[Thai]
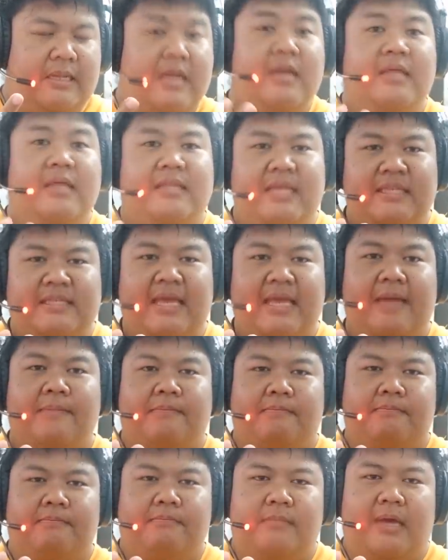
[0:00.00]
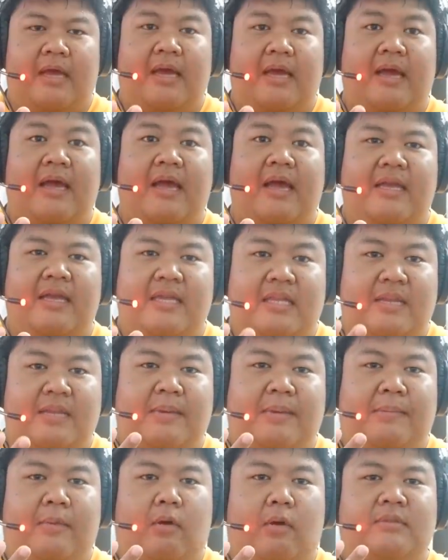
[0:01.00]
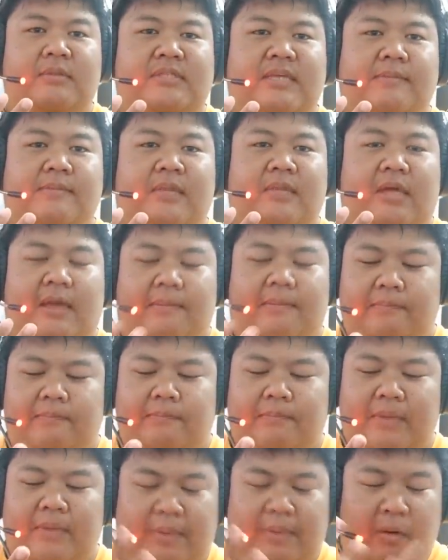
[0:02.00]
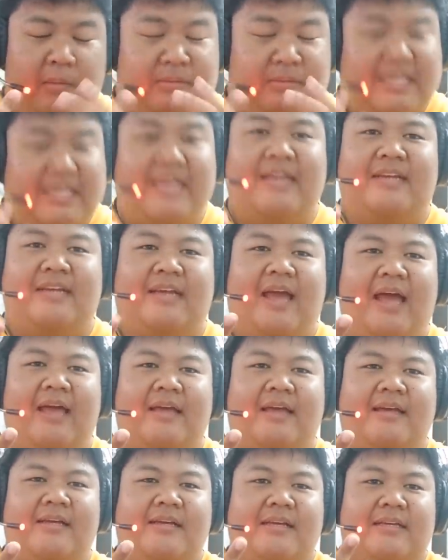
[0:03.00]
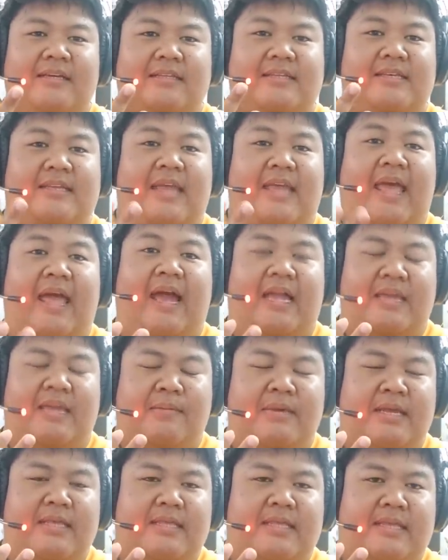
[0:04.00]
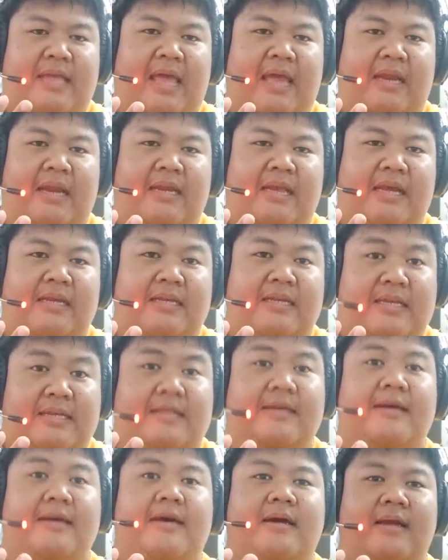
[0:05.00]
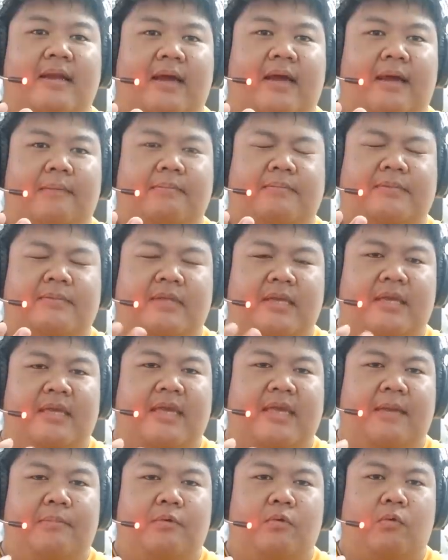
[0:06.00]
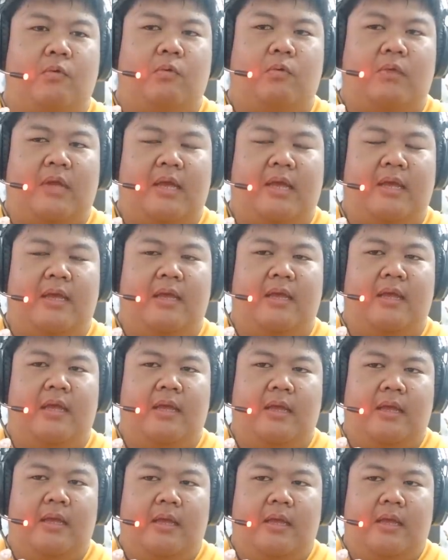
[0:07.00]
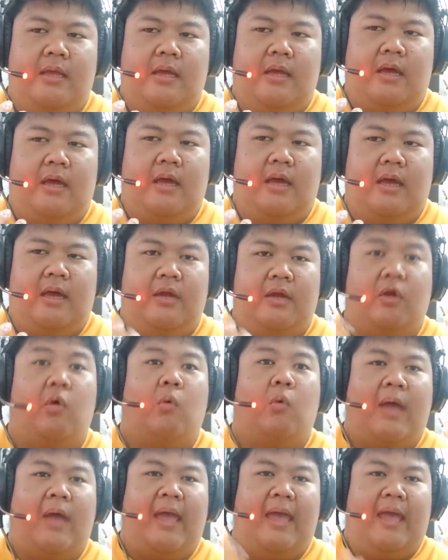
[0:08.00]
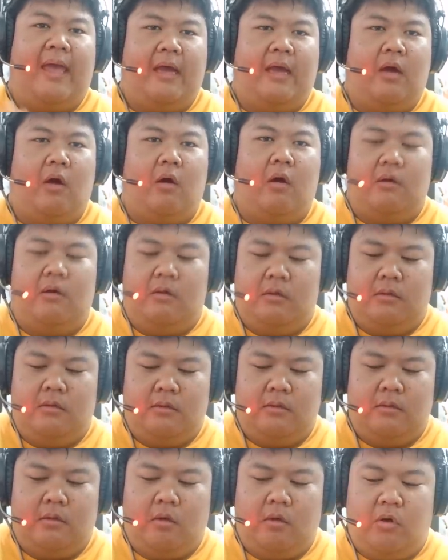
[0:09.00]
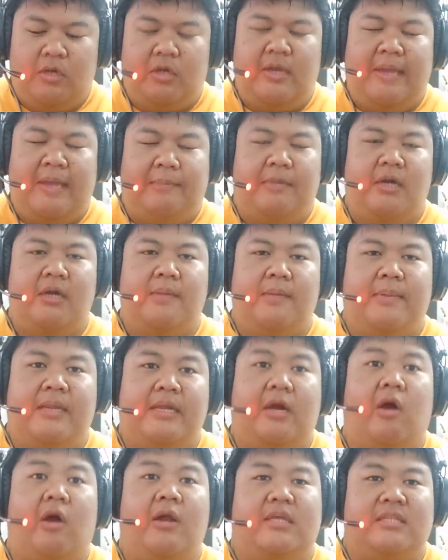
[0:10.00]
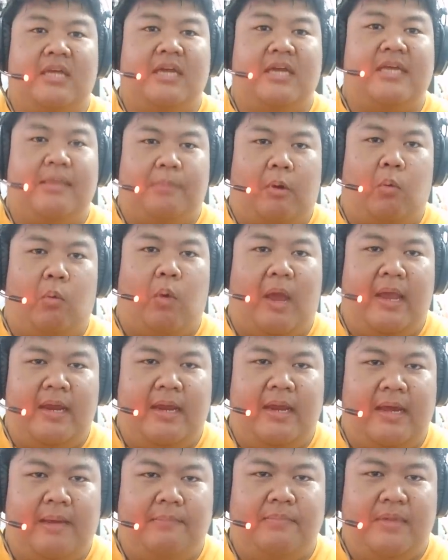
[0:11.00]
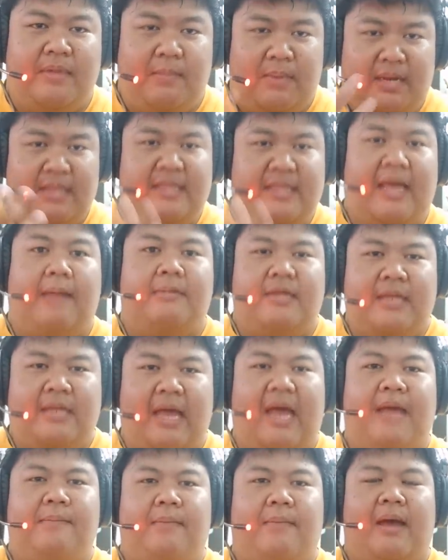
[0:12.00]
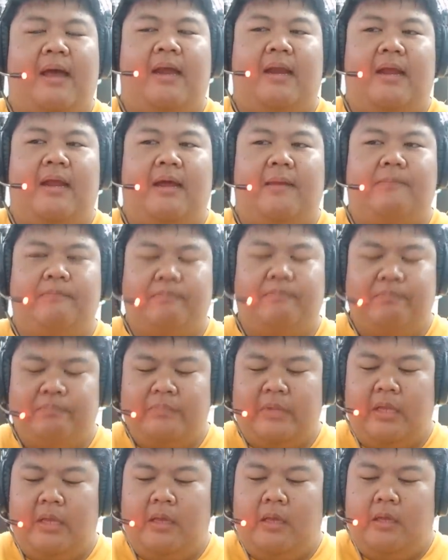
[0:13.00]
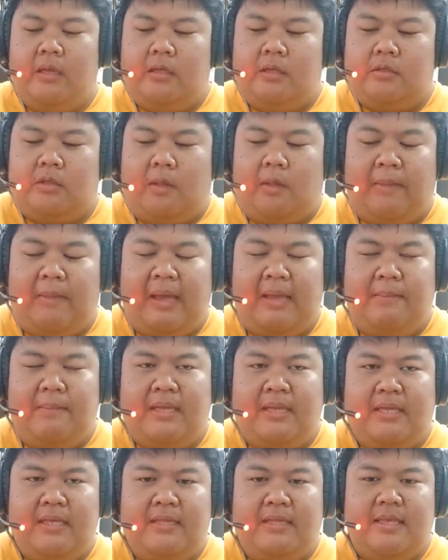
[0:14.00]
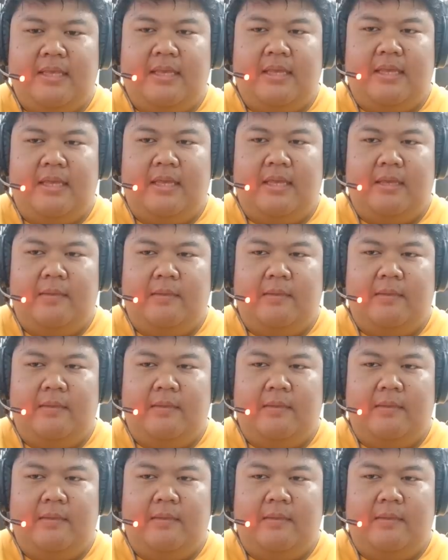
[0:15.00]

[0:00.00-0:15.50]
เรียลิตี้เจมอ่าหินที่เปลี่ยนเป็นความจริงนะครับเปลี่ยนเป็นความจริงนะสีแดงอัญมณีสีแดงนั่นเองหรืออีเทอร์นะครับที่เก็บอยู่ในอ่าโนแวร์ของคนที่เก็บก็คือเป็นเดอะคอลเลกเตอร์เก็บเอาไว้นะครับในเม็ดที่สามที่ได้มานะครับต่อไปเม็ดที่สี่